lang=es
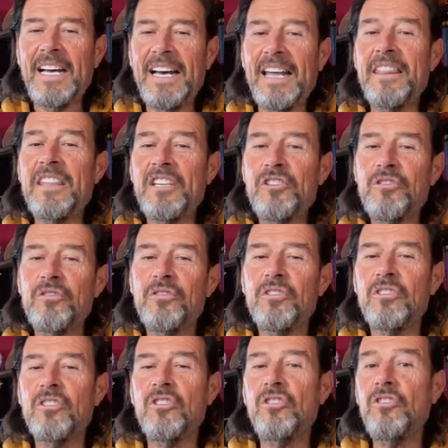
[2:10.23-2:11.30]
has
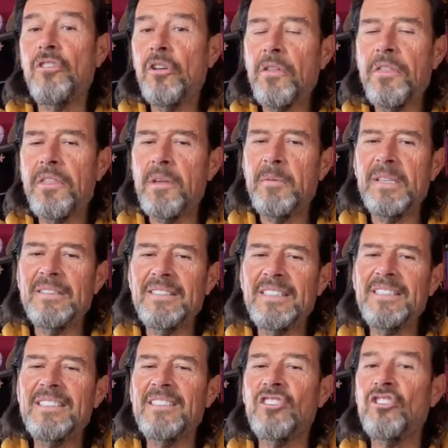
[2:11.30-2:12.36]
dicho 12
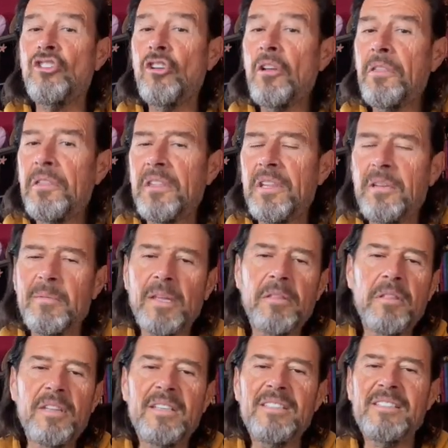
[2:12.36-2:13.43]
veces, 12
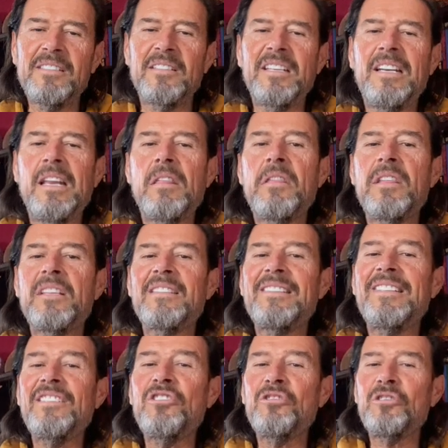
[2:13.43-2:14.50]
veces
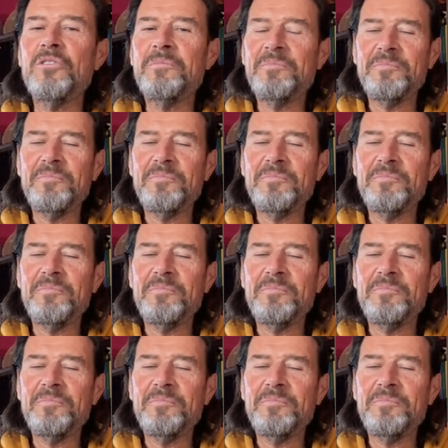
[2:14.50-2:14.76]
necesito.